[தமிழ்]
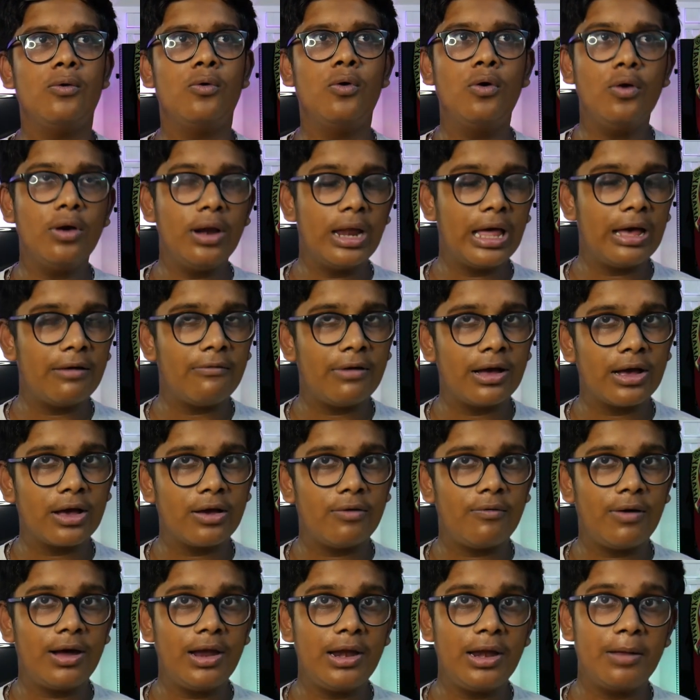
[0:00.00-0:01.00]
ஹோண்டா
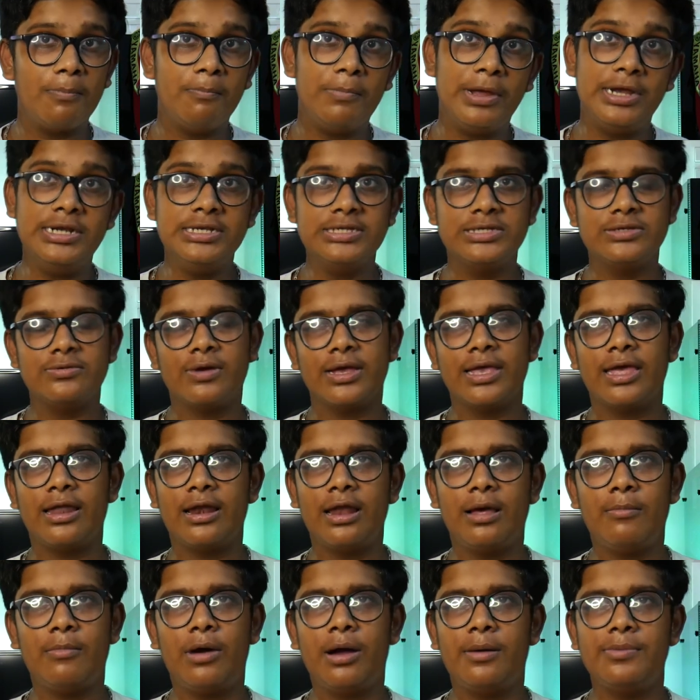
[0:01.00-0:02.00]
வாங்கவா இல்லை பென்ஸ்
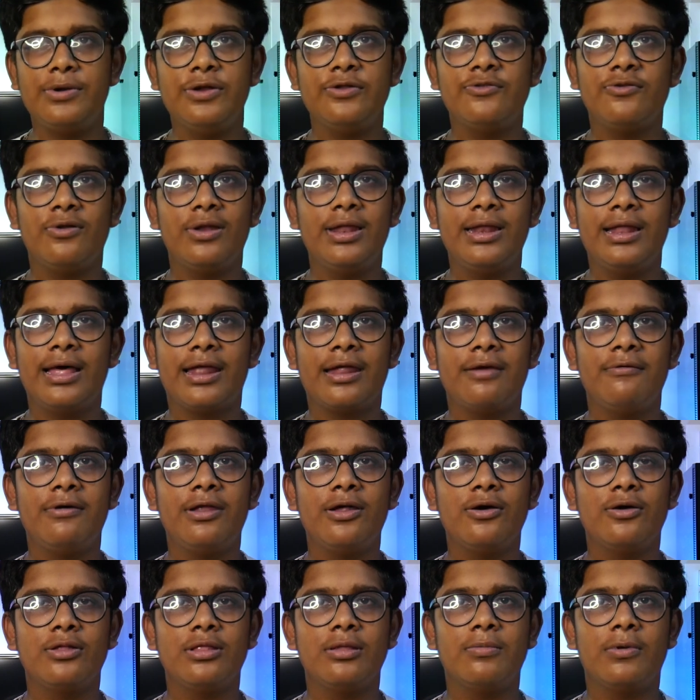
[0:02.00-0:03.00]
வாங்கிடலாமா அப்படின்னு சொல்லி நிறைய
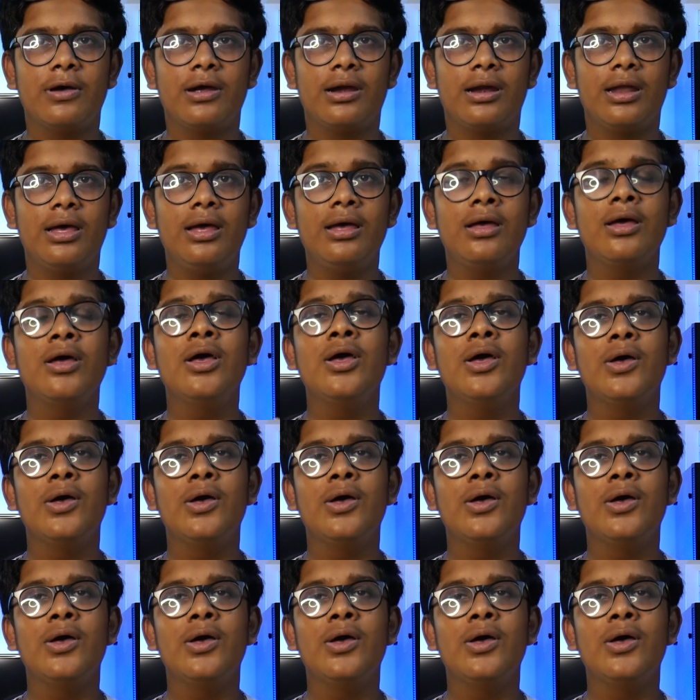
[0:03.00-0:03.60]
பேருக்கு வந்து பார்த்தோன்னா